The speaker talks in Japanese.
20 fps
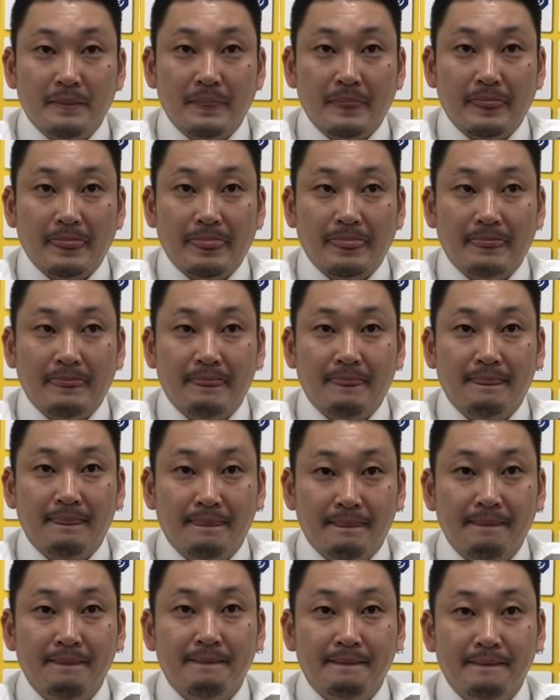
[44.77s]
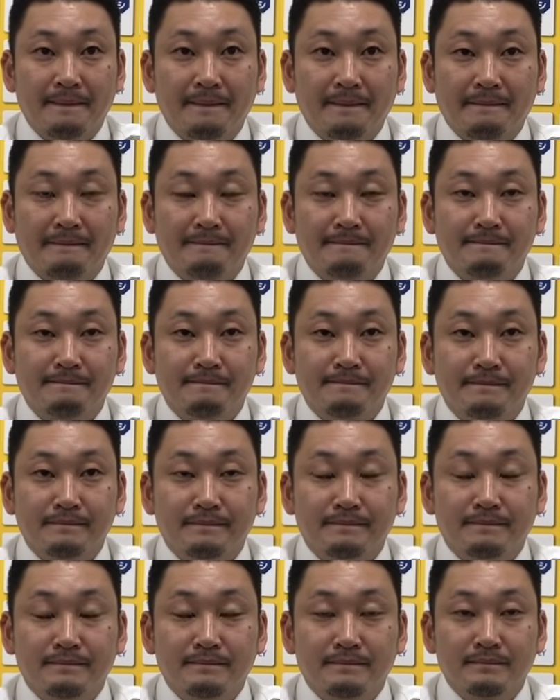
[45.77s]
まあ、ベンチの中で、
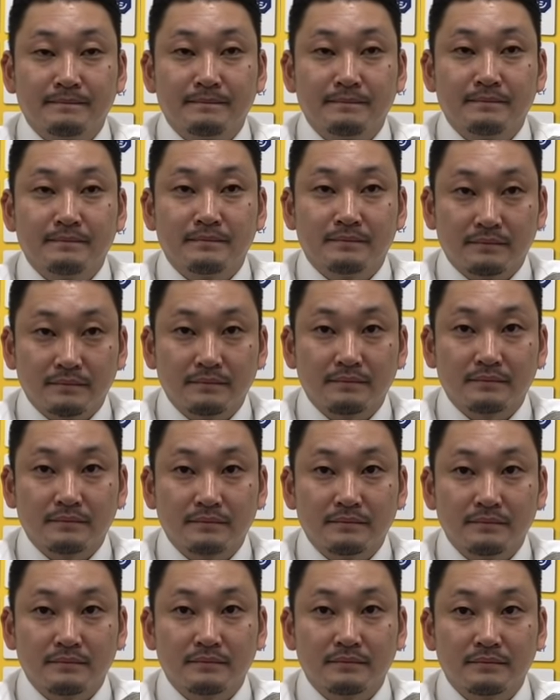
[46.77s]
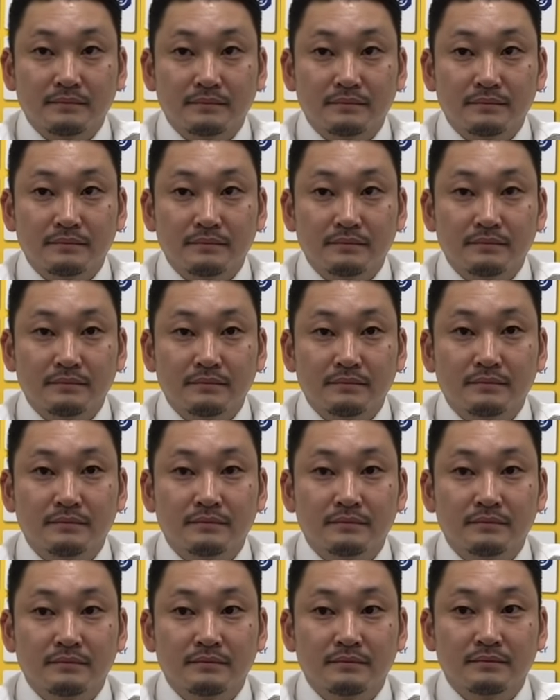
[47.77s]
えー、安西監督が選手にかけ
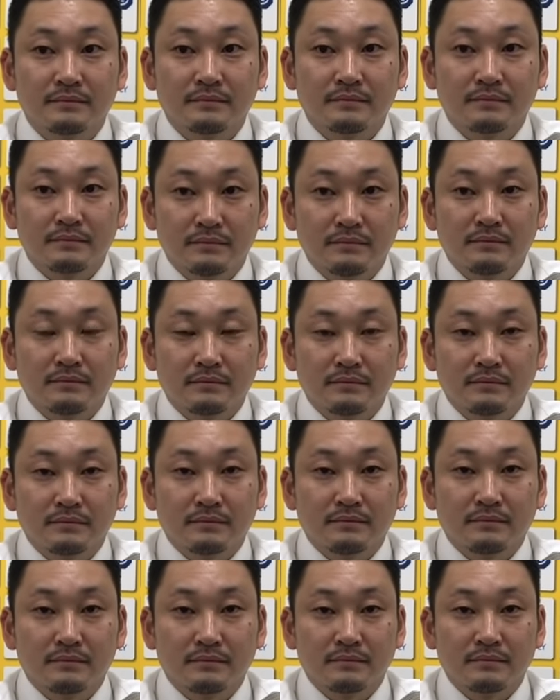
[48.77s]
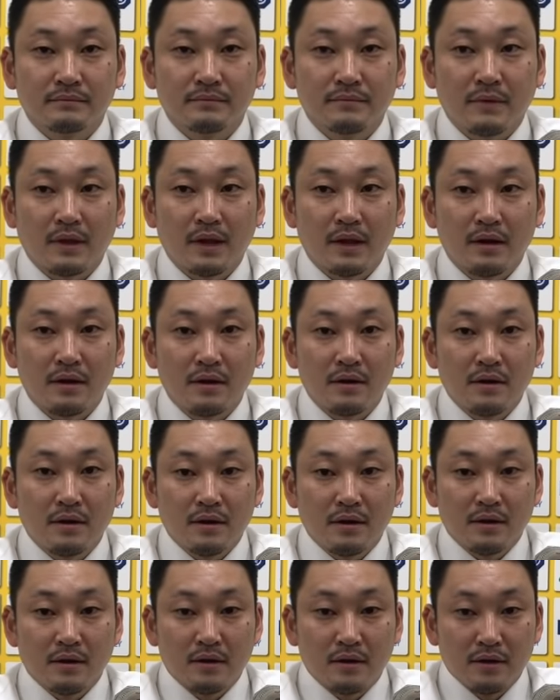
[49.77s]
た声というのは何かありましたら教えてい
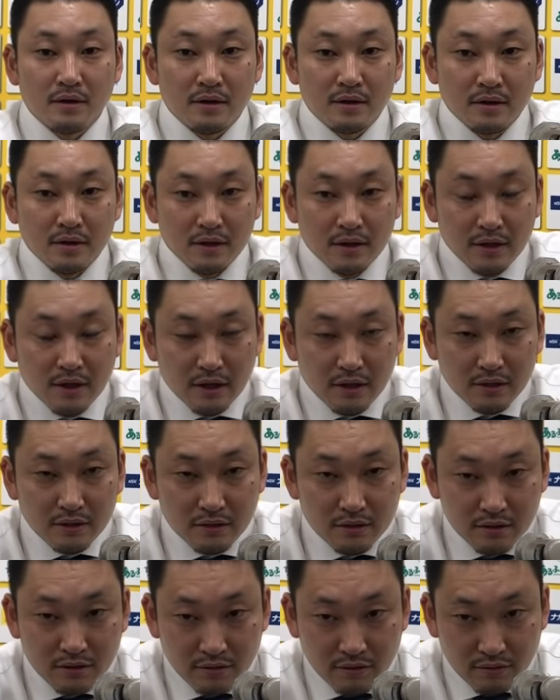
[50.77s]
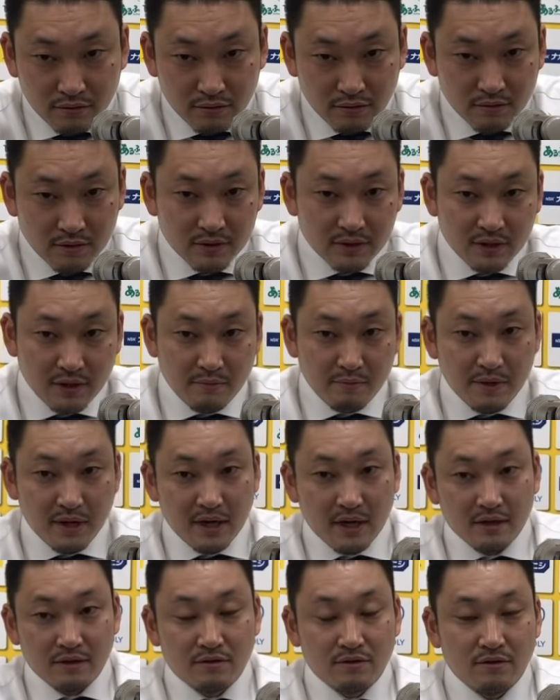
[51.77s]
ただきたいですそうですね、ま
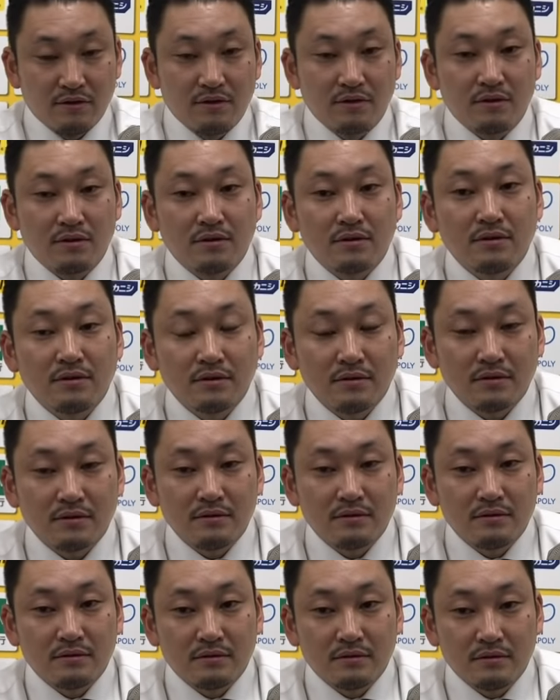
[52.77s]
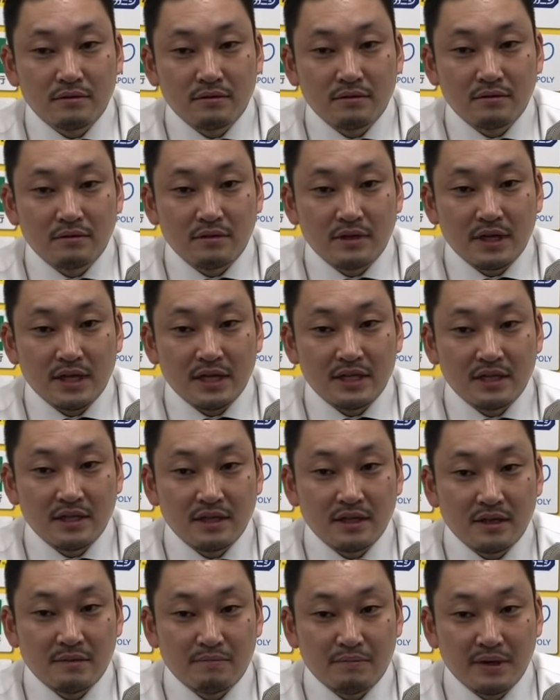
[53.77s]
あ、あのうん出だ
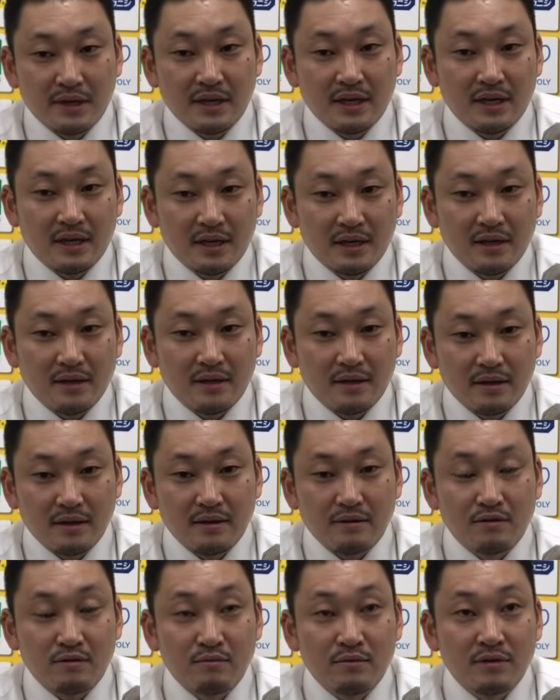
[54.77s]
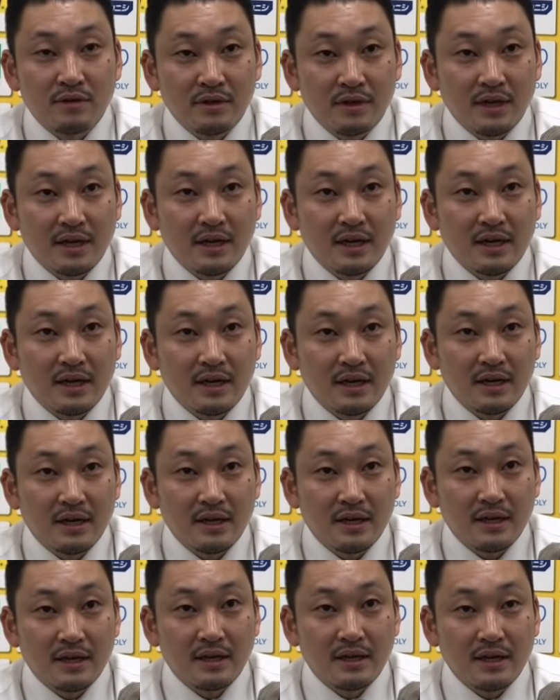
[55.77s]
し、やっぱり重い展
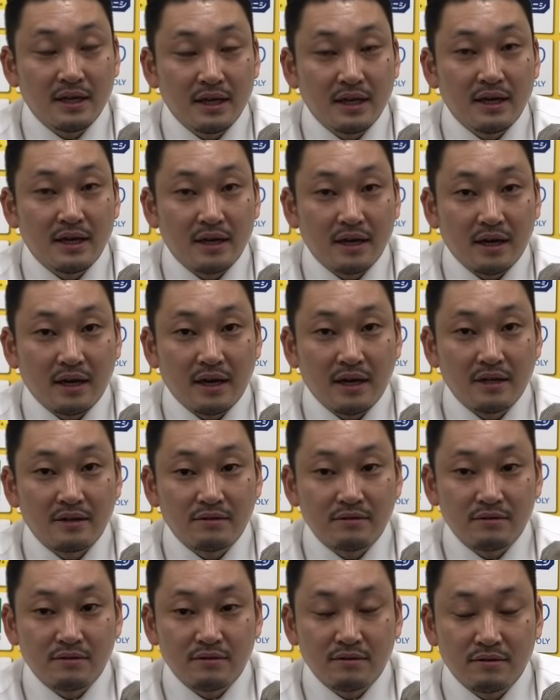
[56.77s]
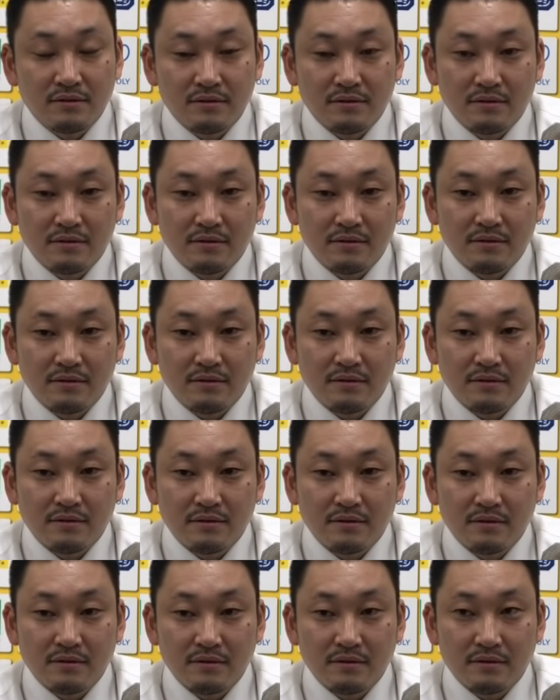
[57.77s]
開で。あの
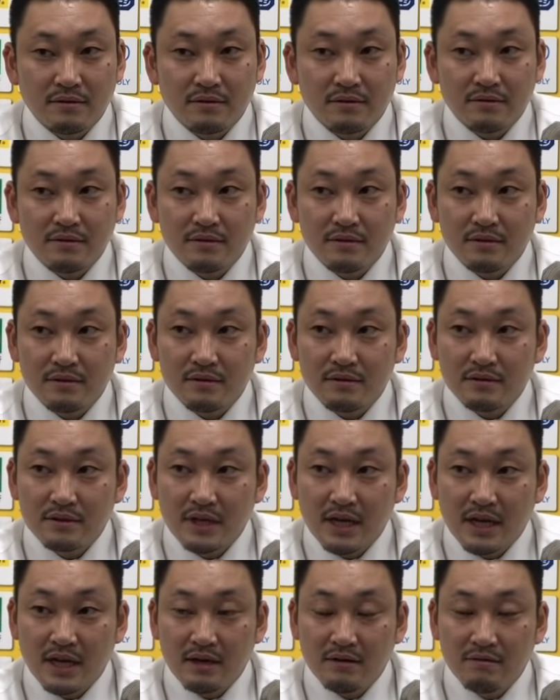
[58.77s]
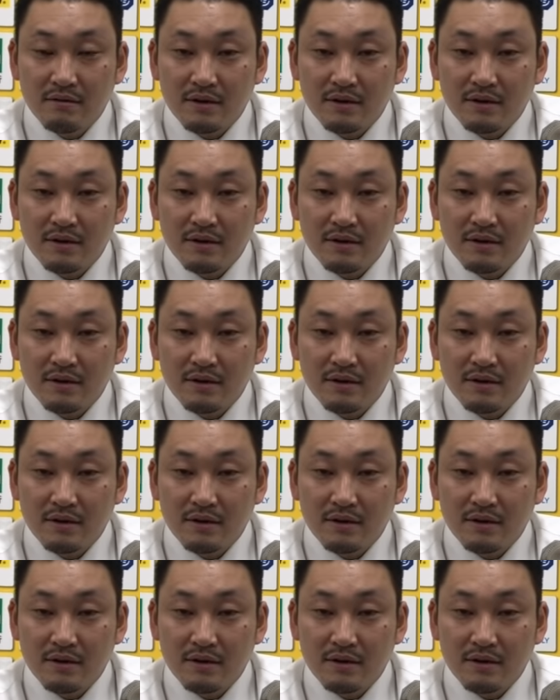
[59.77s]
前半